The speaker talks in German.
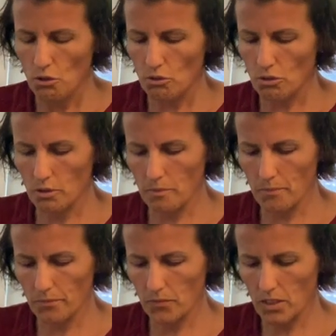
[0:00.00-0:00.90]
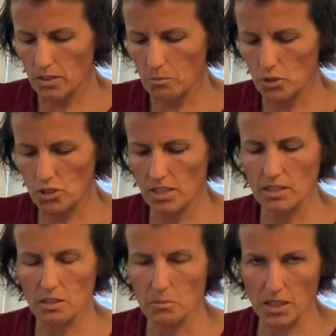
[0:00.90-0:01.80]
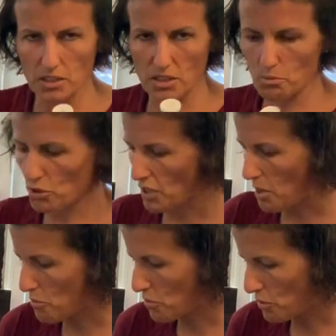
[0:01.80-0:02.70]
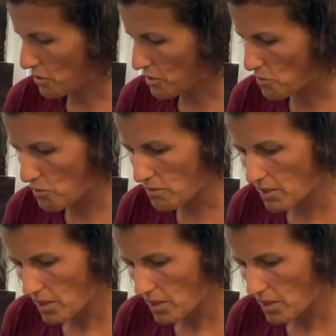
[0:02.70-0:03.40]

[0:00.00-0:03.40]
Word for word: Ähm, den Bestelllink mache ich in der Beschreibung noch dazu.